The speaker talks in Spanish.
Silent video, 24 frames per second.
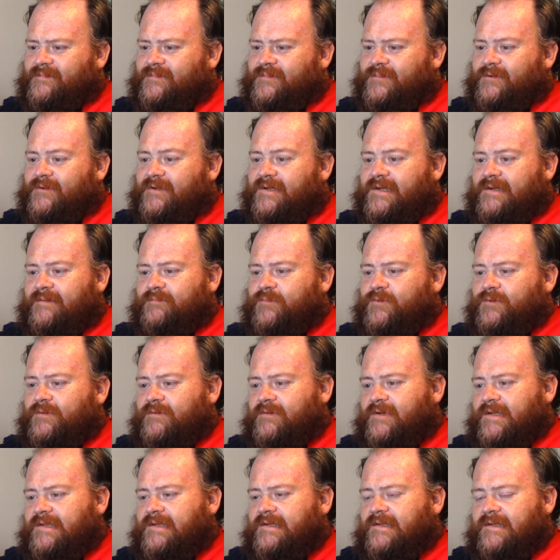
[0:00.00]
porque
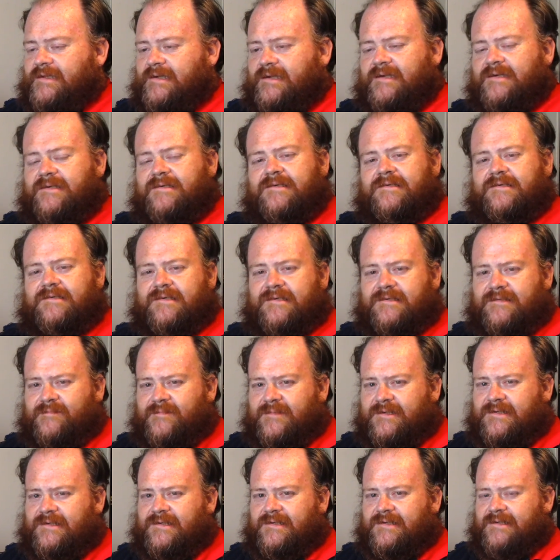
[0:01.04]
pudo atender hace seis
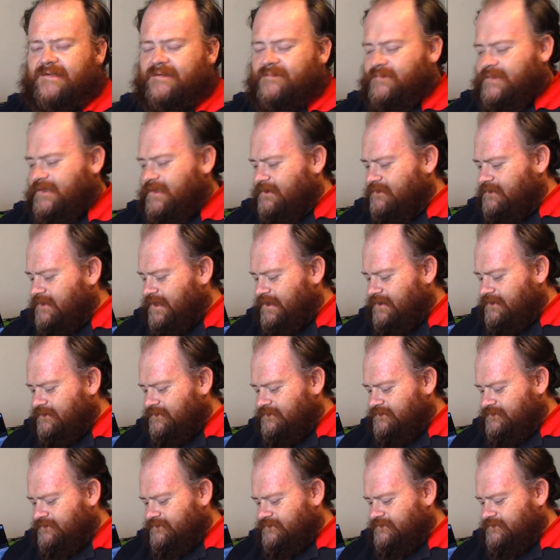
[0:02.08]
meses a mi hermano.